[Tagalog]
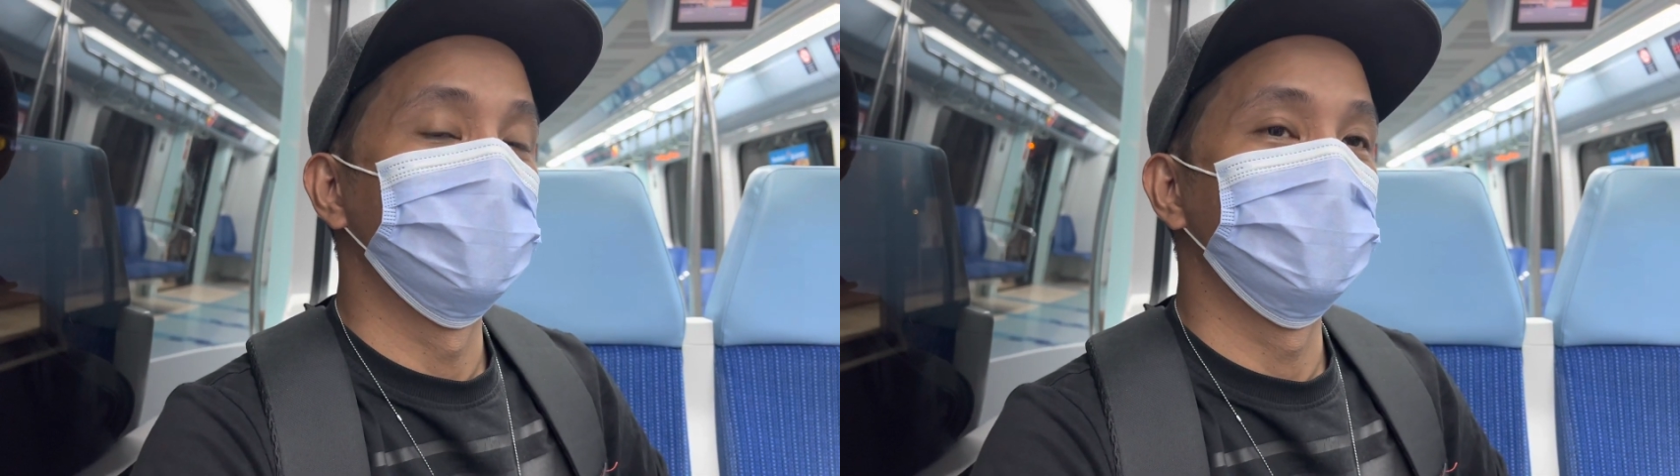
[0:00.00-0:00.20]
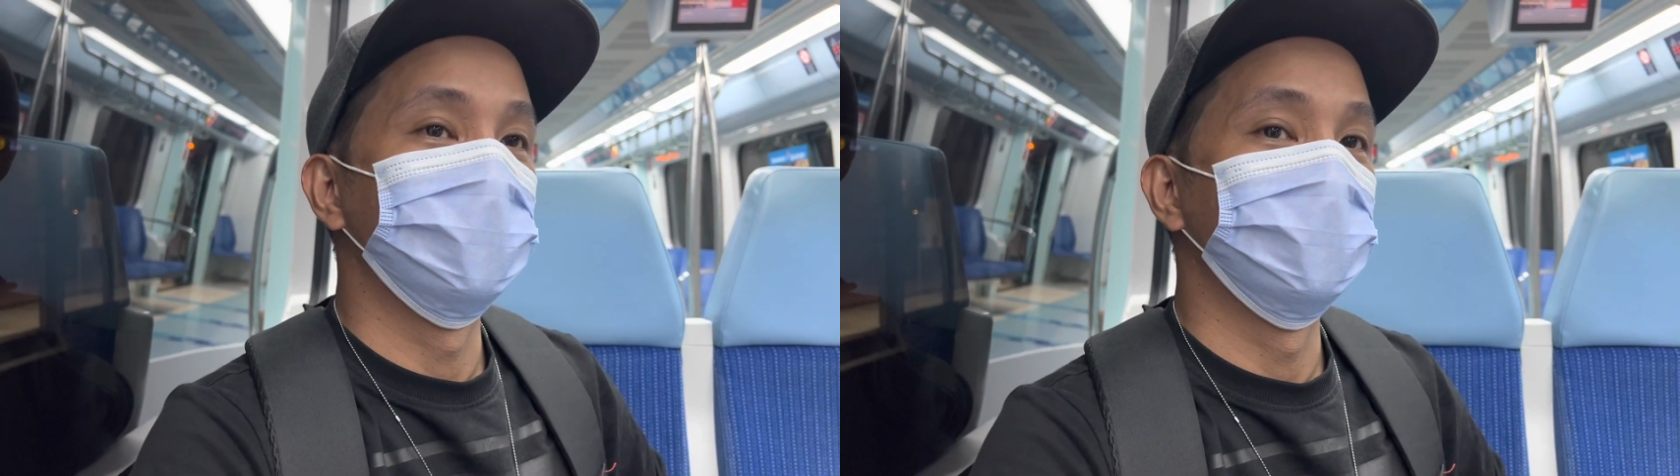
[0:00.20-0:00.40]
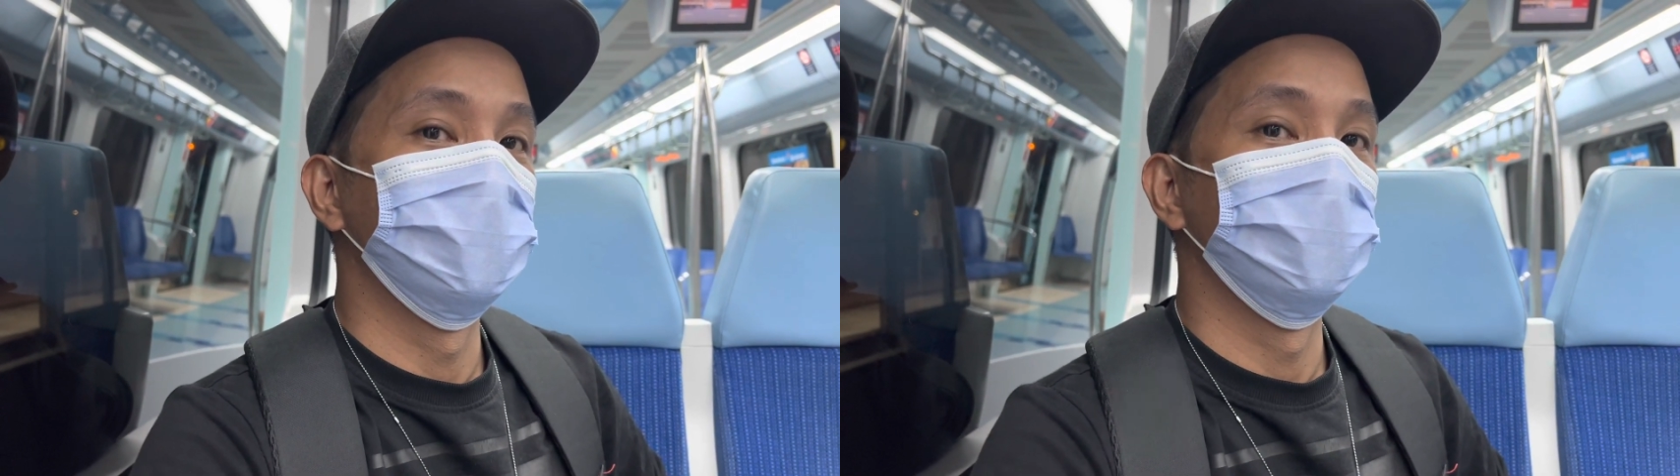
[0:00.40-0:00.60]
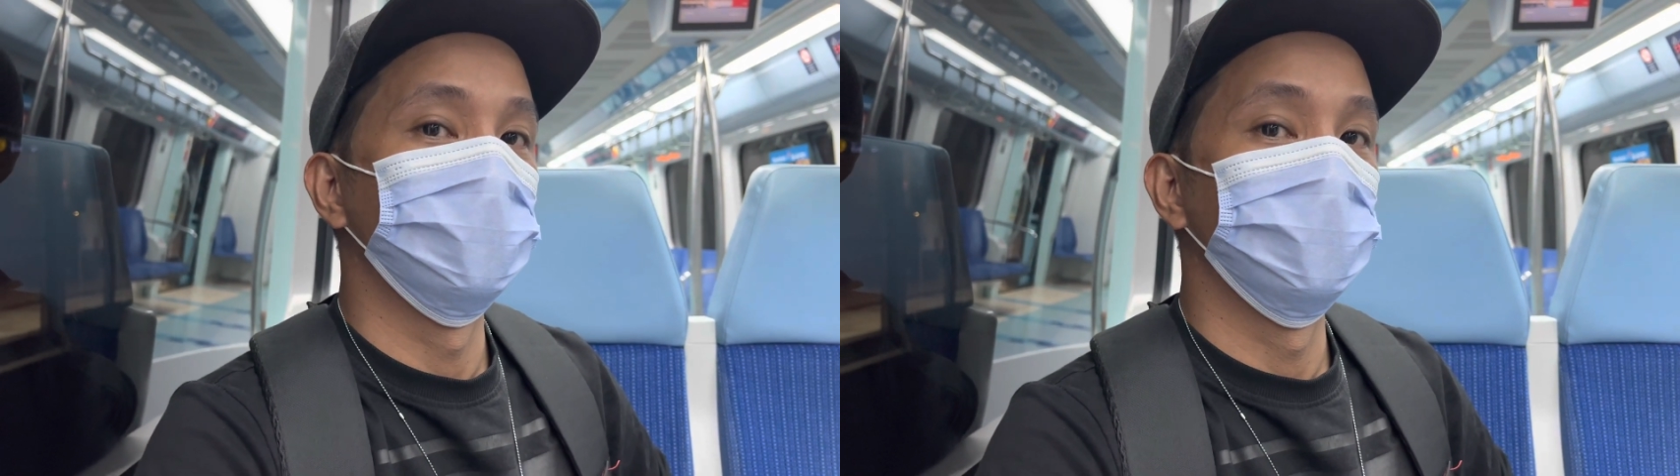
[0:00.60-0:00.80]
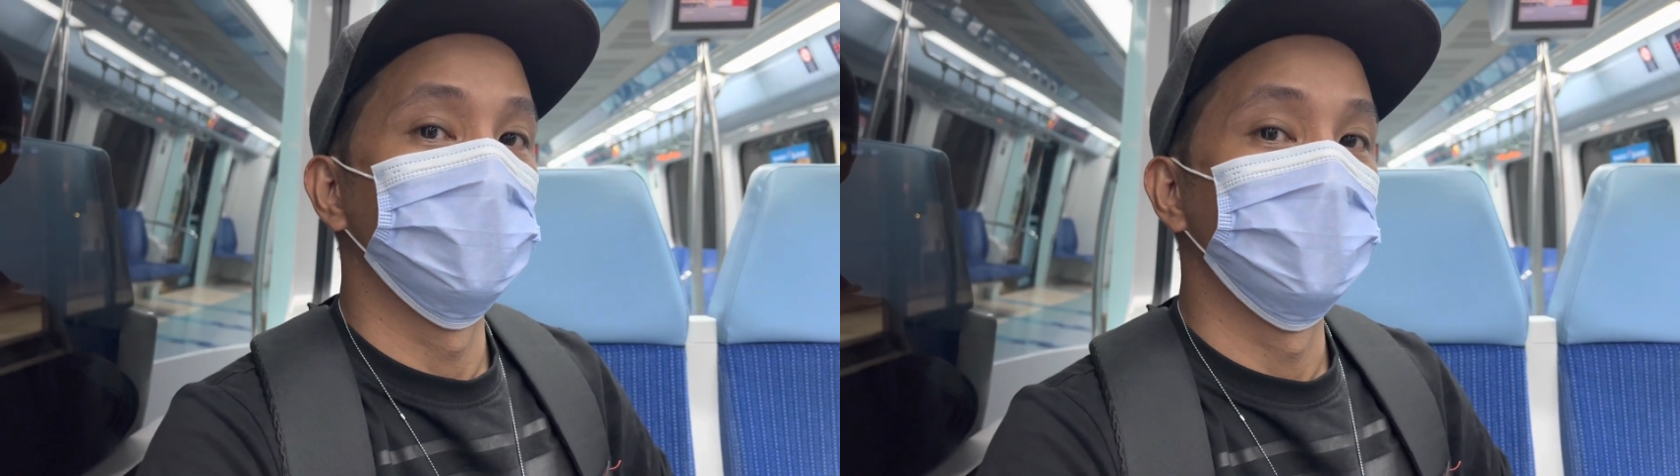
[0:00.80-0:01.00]
Kung gusto niyo
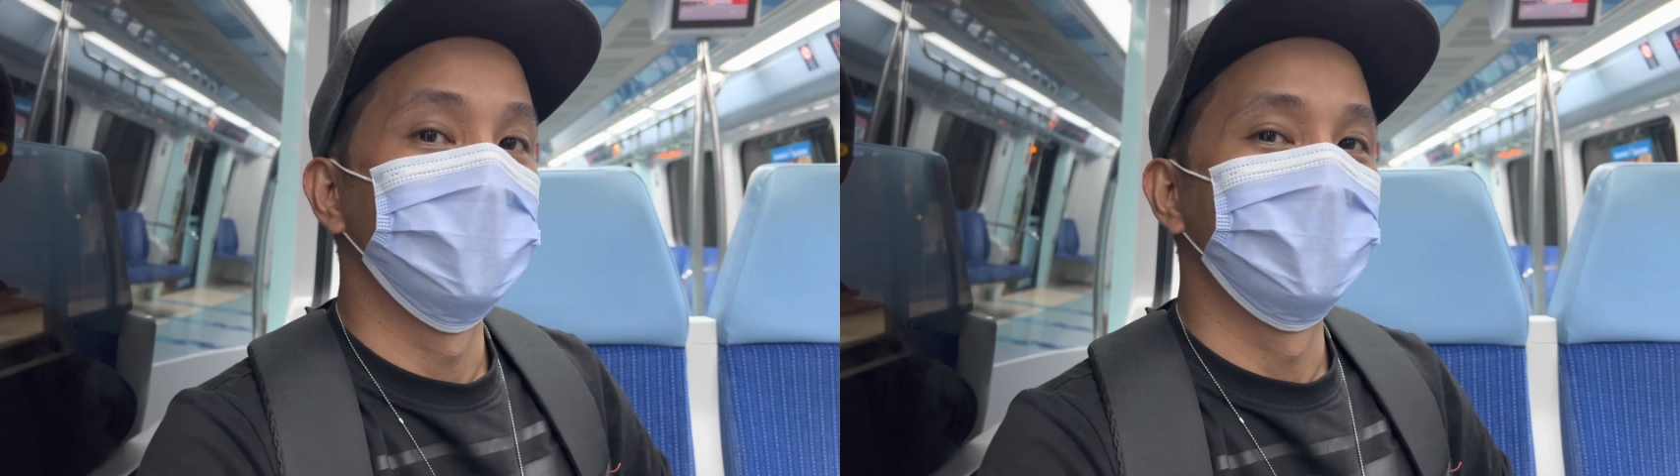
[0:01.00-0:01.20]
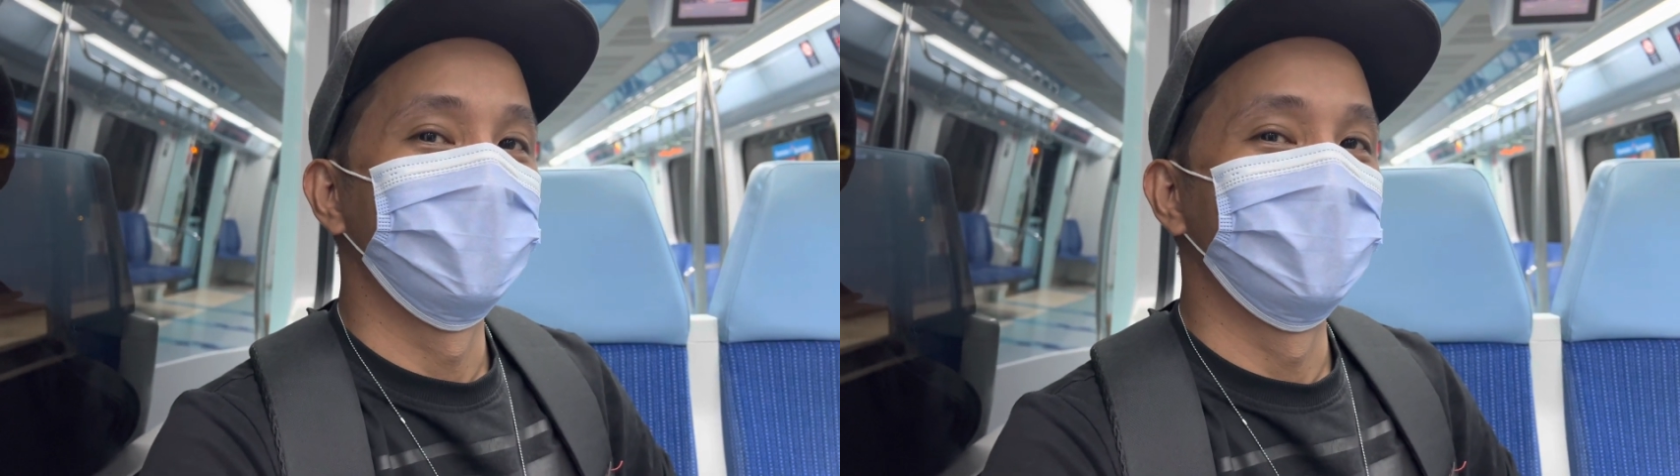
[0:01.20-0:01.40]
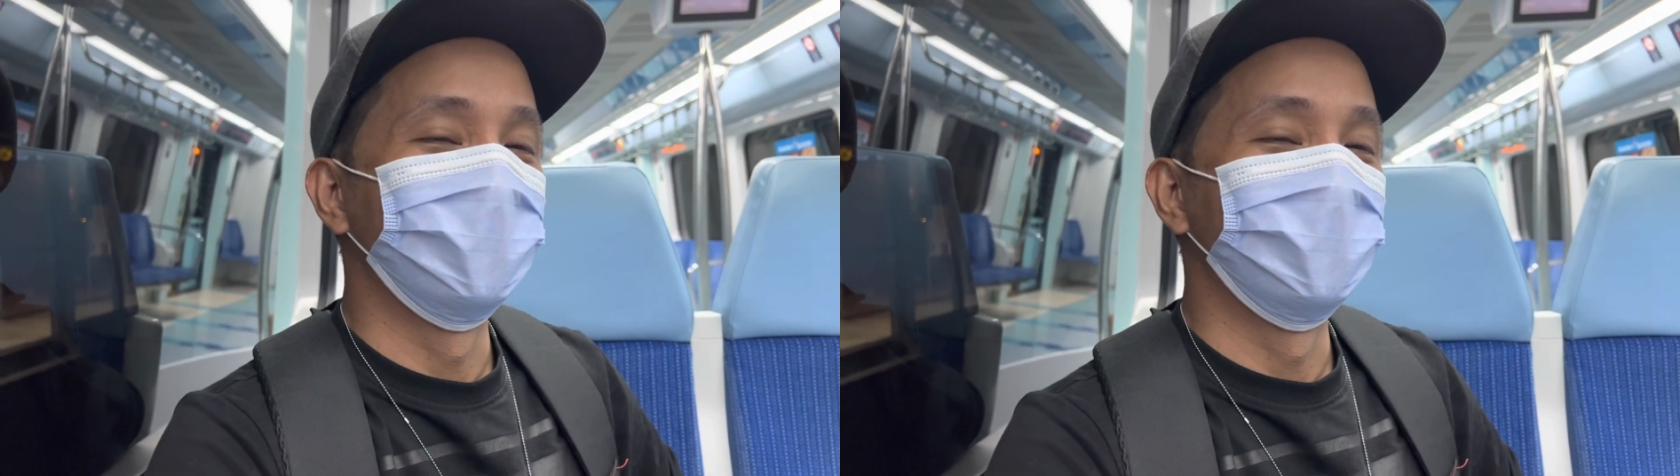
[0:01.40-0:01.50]
mababae, okay